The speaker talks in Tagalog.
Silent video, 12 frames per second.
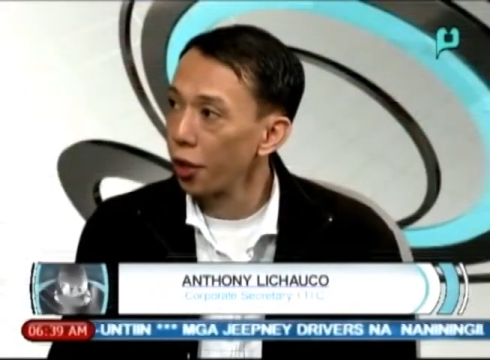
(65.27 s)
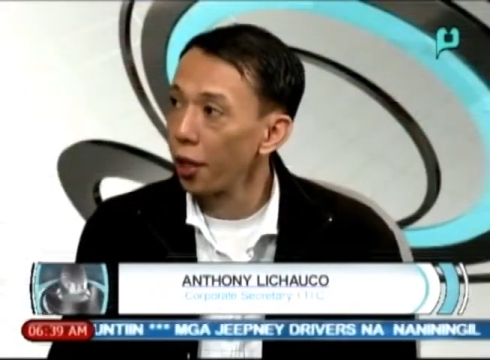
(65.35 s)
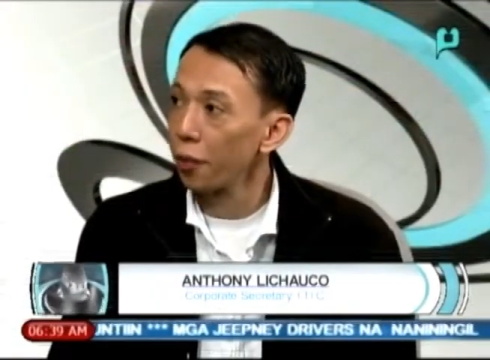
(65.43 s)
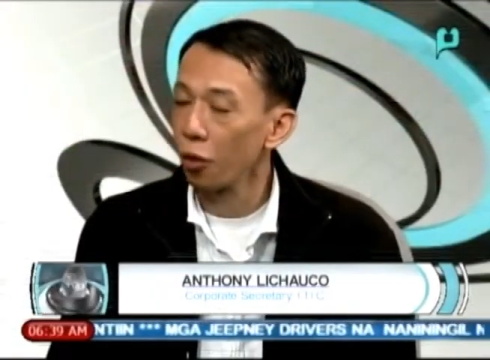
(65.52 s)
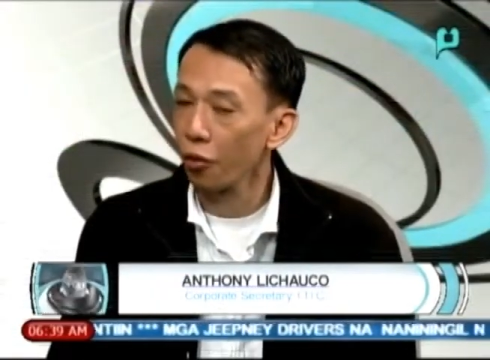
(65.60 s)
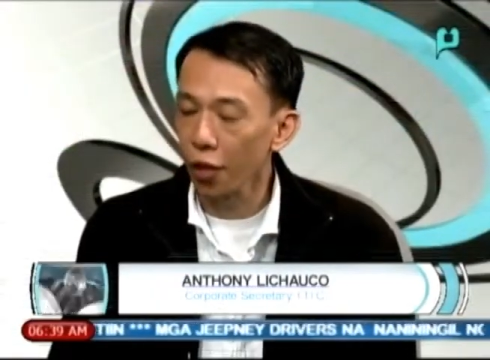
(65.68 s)

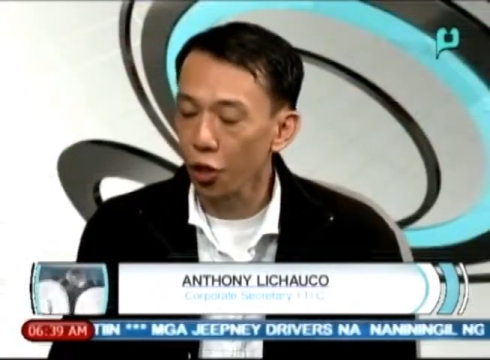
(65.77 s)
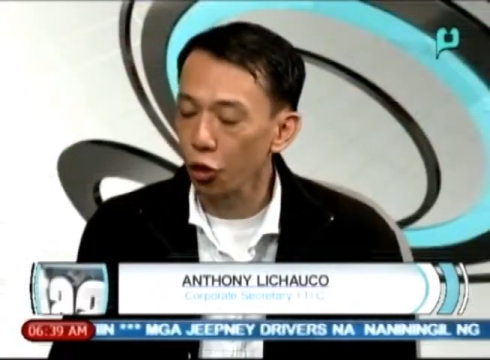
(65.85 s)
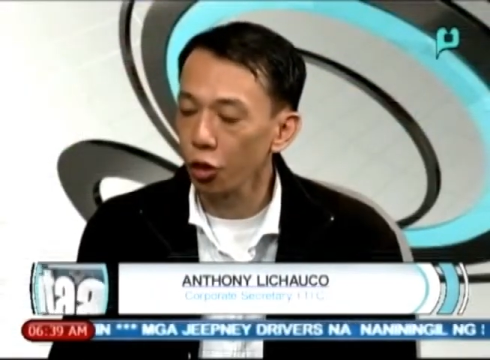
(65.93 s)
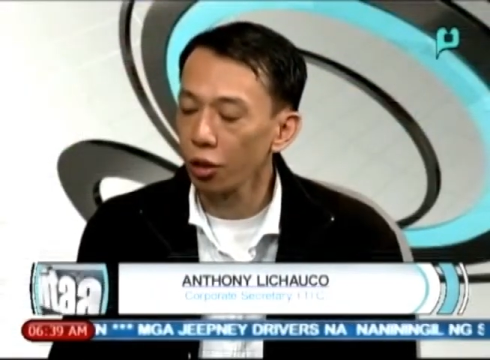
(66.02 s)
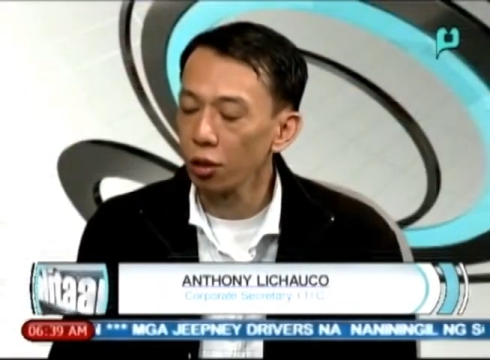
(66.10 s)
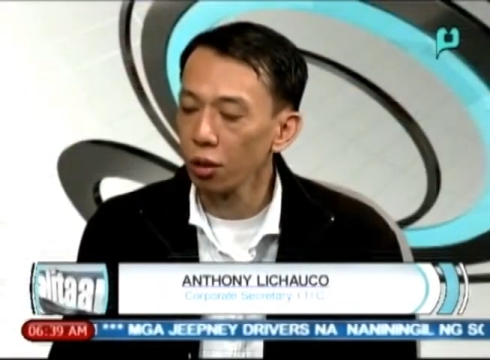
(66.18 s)
and
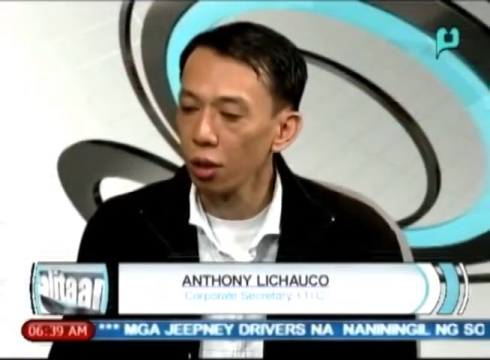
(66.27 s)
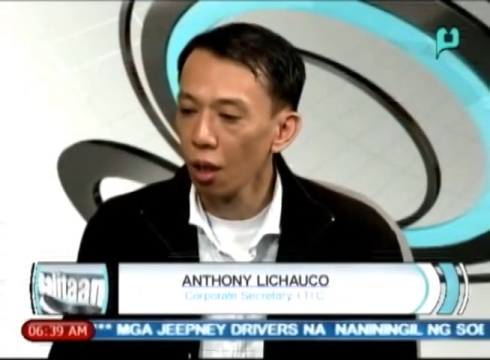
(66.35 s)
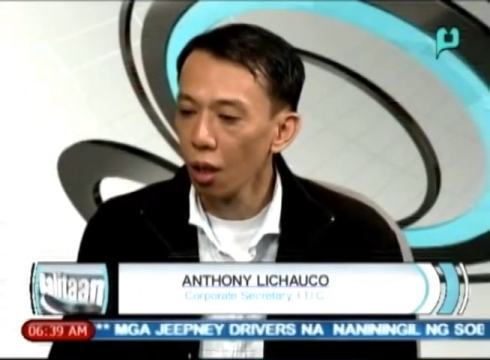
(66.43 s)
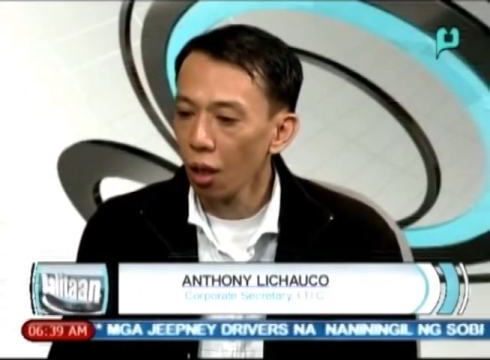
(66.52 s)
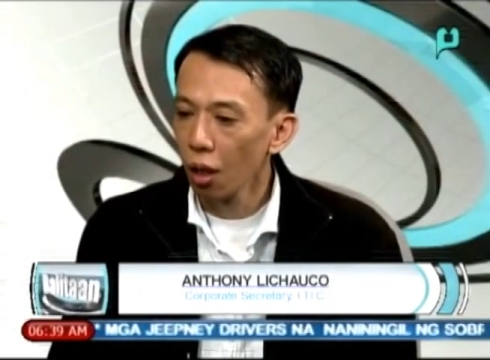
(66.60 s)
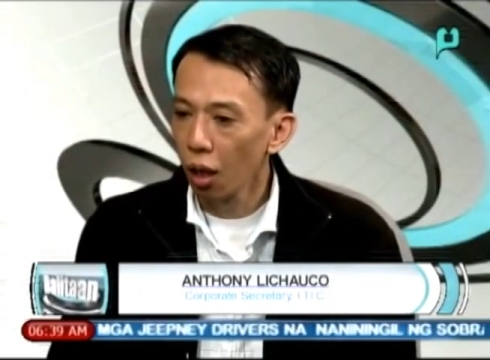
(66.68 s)
professional.
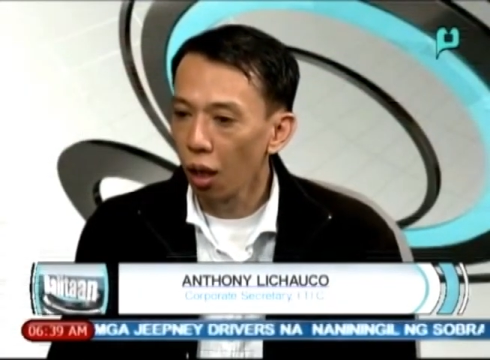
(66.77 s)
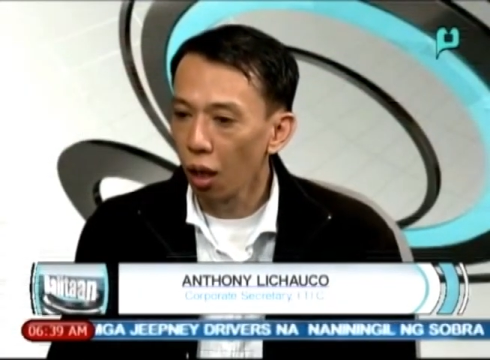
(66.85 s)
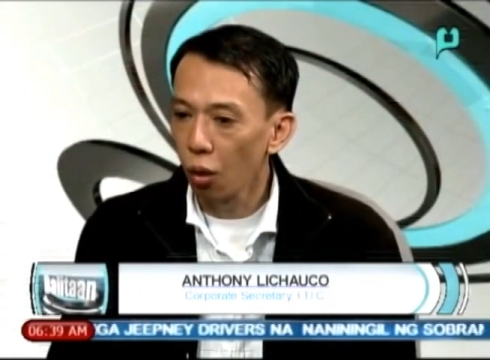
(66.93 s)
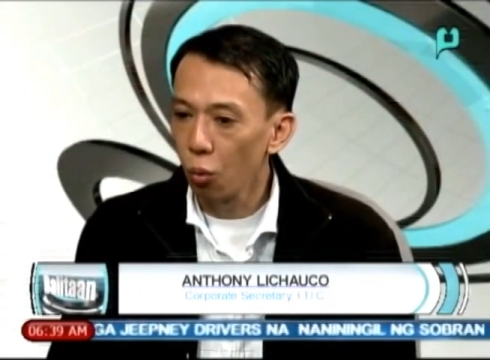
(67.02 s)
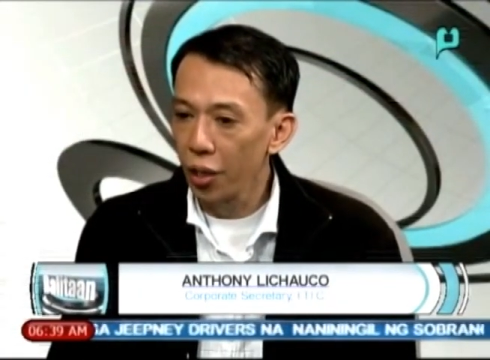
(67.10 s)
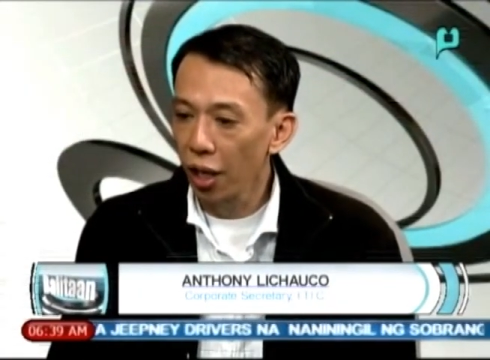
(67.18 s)
Mm-hmm.
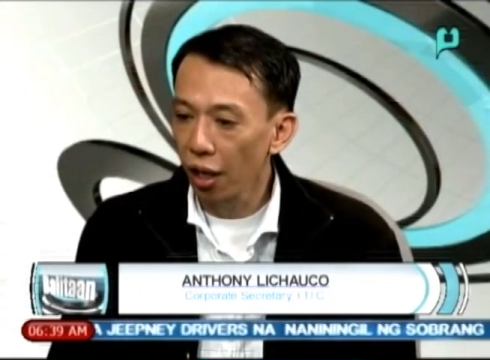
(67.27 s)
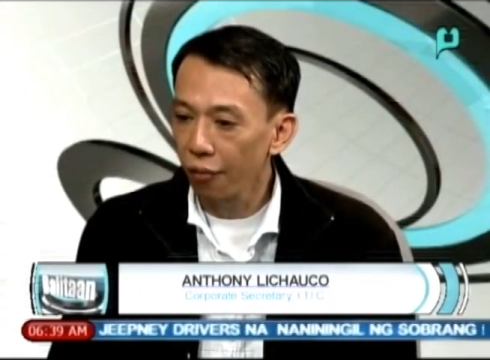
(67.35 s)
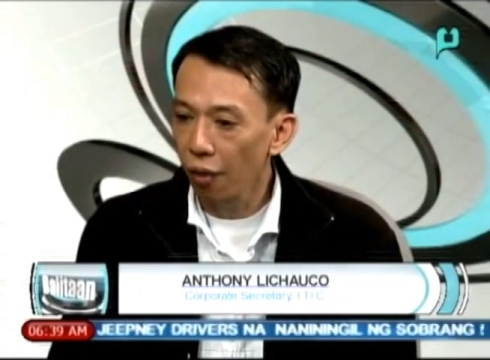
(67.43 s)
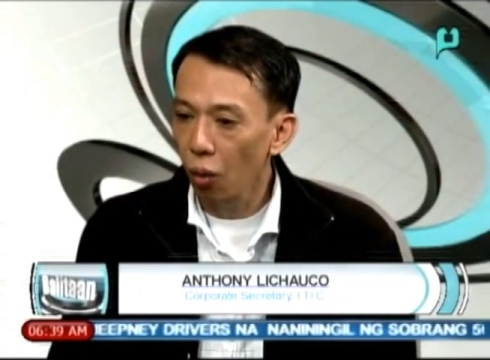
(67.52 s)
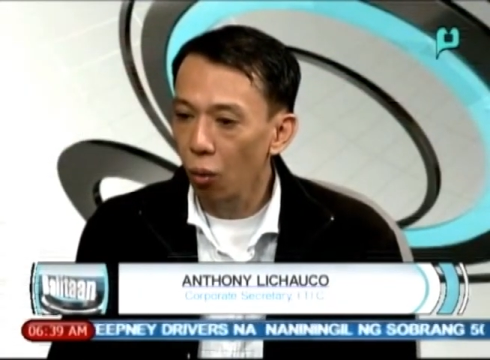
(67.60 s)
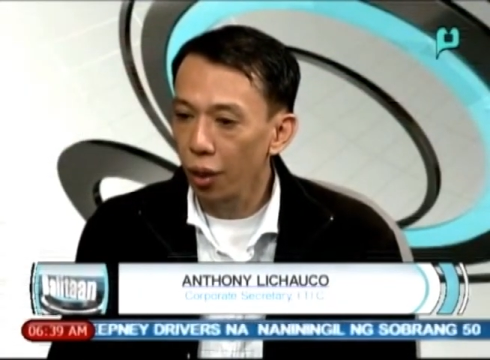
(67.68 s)
Uh, we have
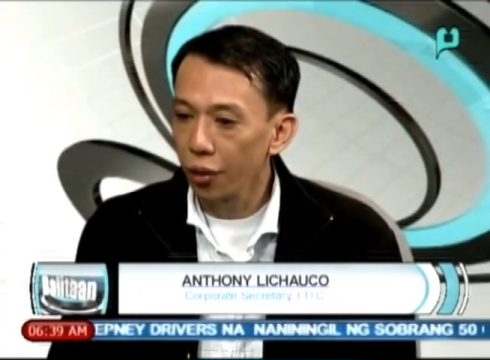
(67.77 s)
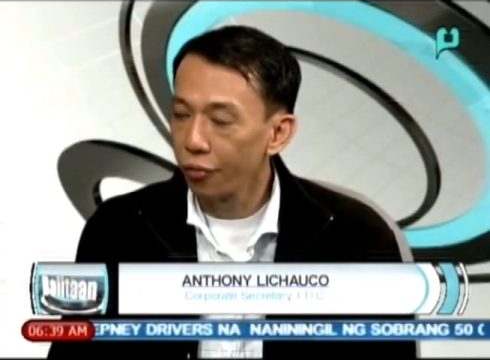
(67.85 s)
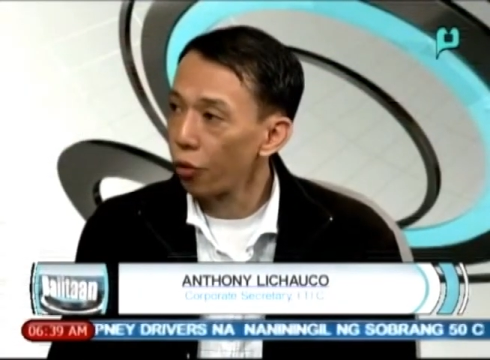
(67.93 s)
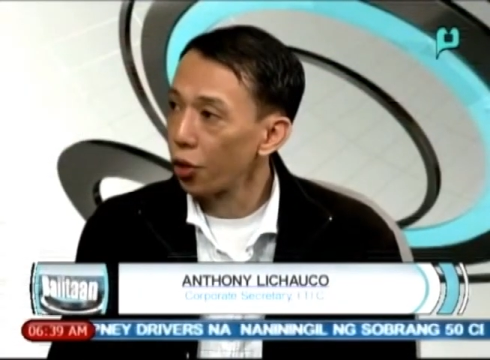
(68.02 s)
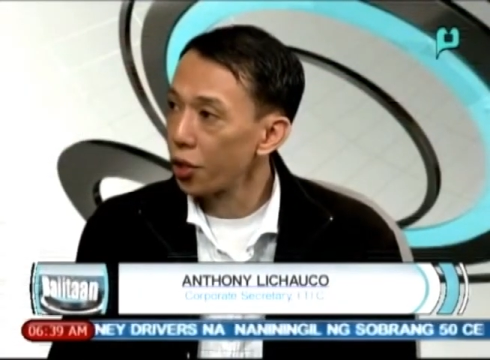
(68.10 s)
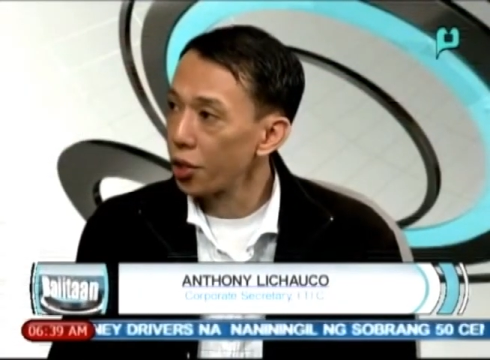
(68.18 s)
our
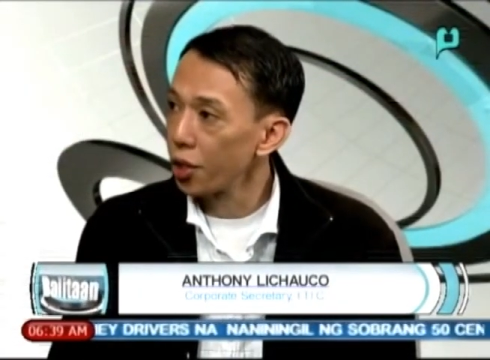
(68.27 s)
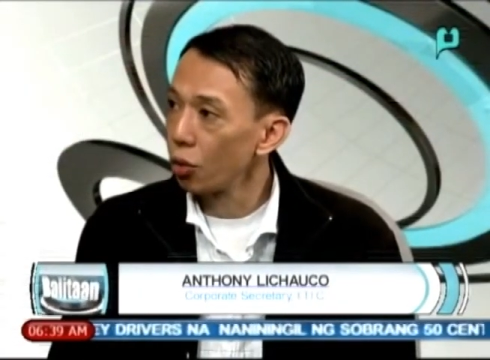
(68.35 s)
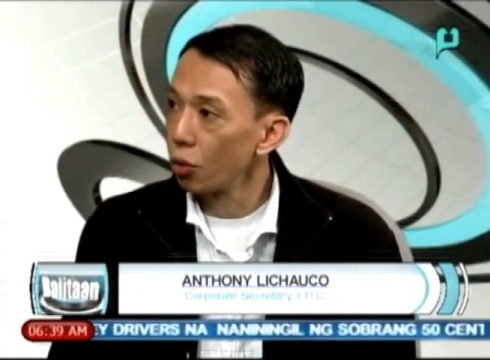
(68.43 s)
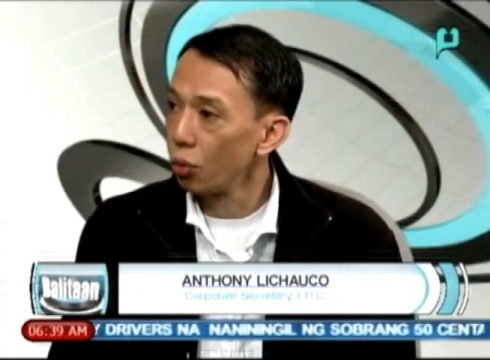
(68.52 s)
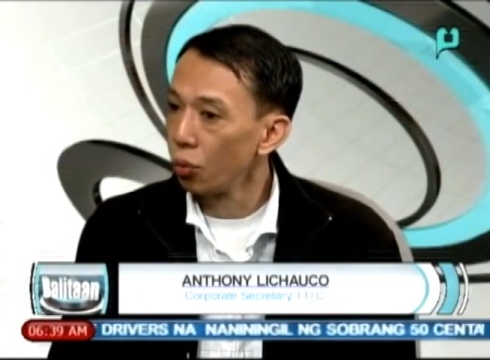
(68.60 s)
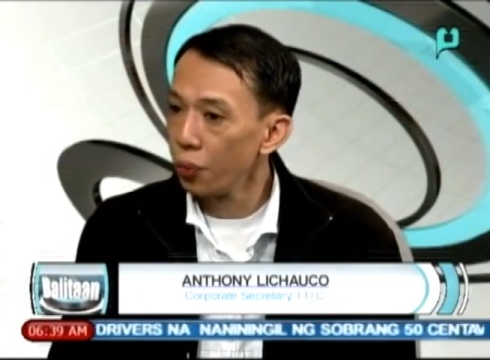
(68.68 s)
advocacy
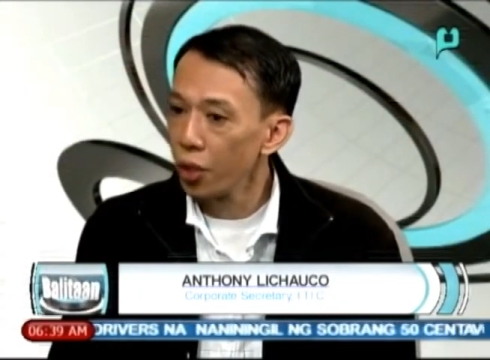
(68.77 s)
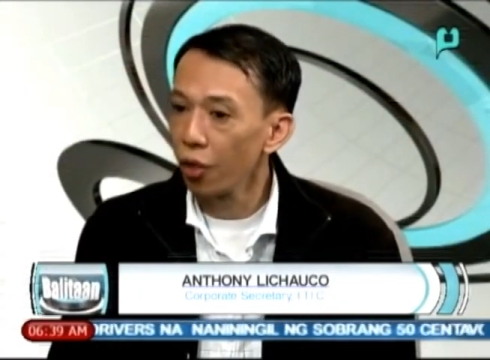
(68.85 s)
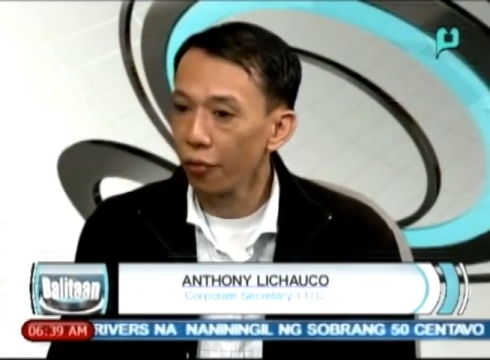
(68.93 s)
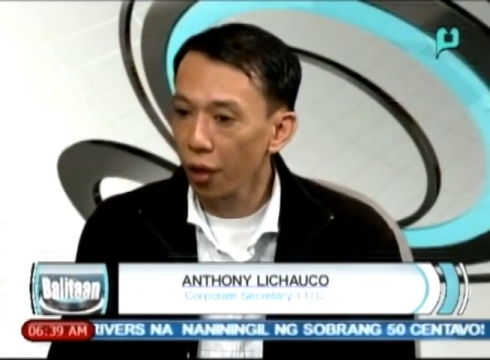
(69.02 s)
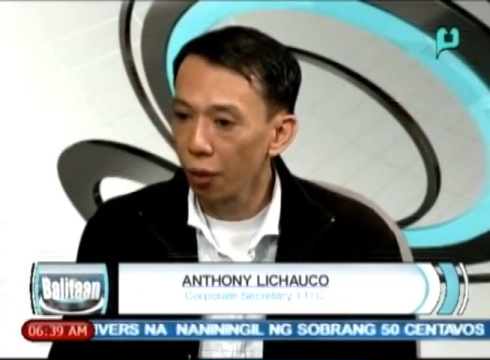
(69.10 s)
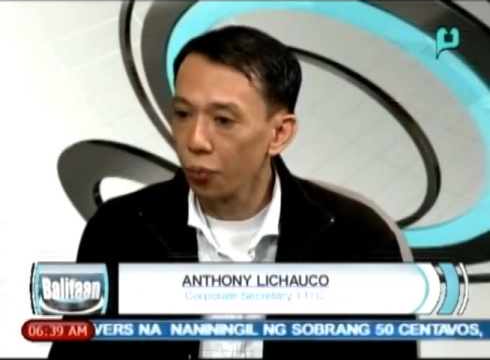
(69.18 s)
to be
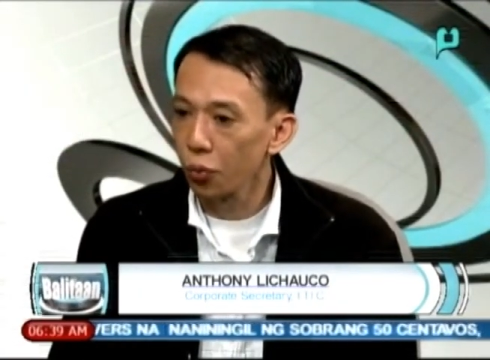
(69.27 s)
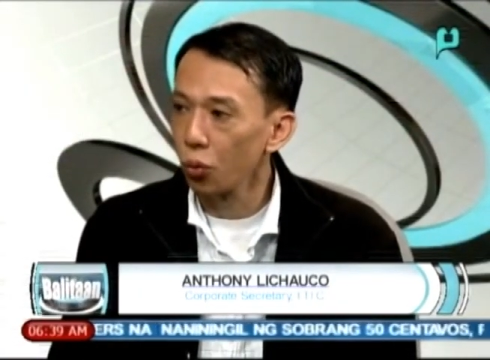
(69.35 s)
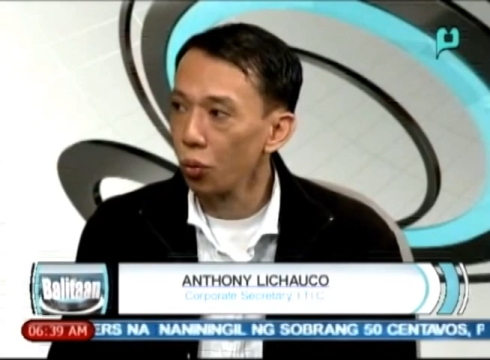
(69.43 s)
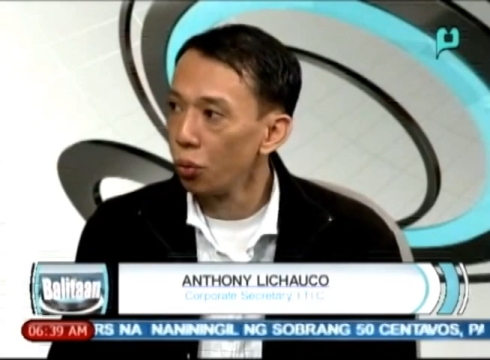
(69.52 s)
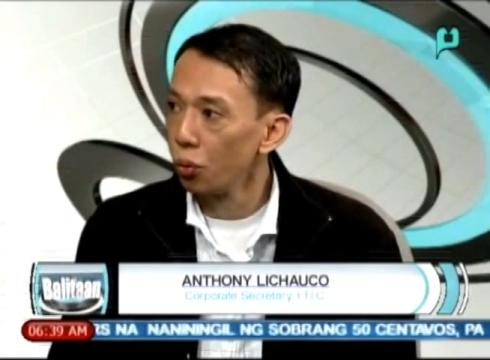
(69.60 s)
of help to